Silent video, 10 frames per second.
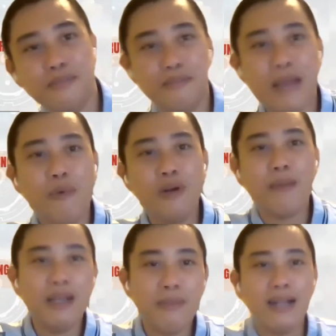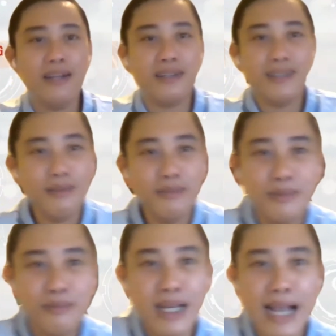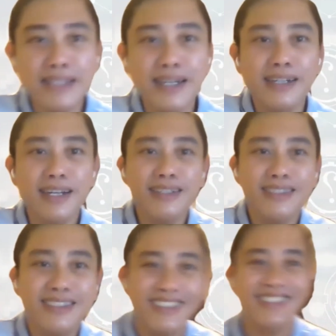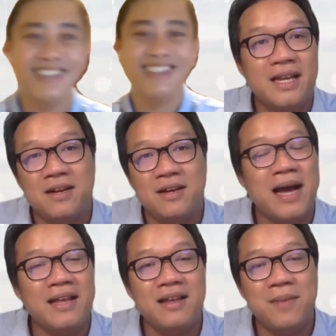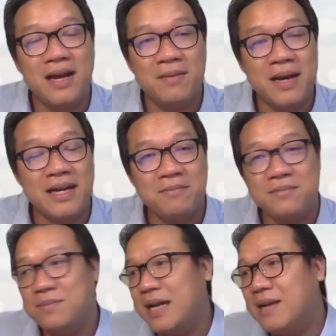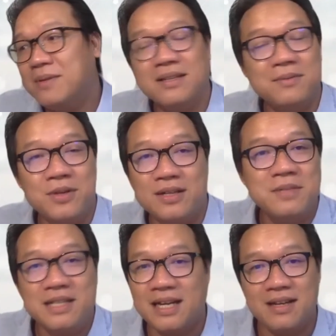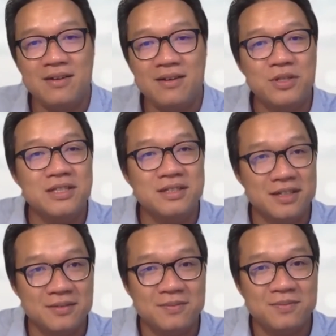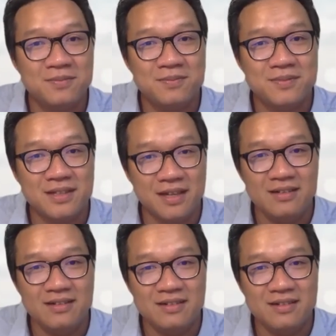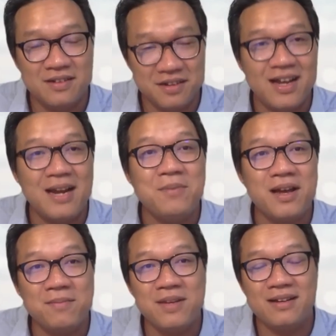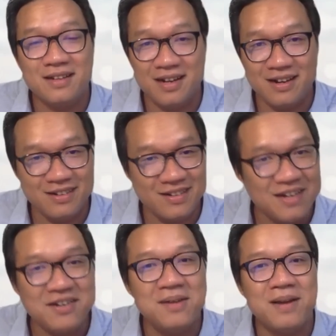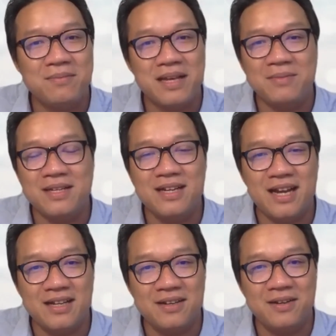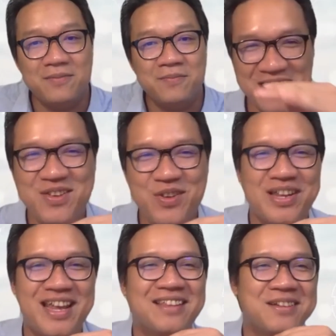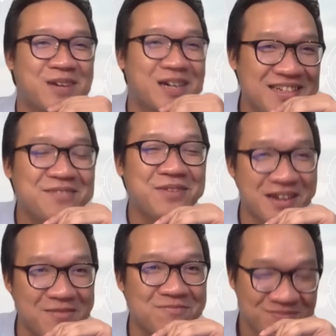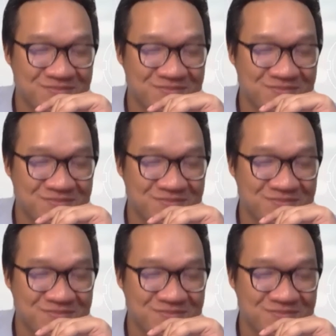3-4 năm là bán được 10.000 giờ đó. 10.000 giờ, 3 năm là tầm khoảng 10.000 giờ vô tư rồi. Đấy. Chưa kể làm thêm nha, cái này rồi chứ ăn cơm làm 8 tiếng ngày thôi. Ví chuyên gia tư vấn như phi công,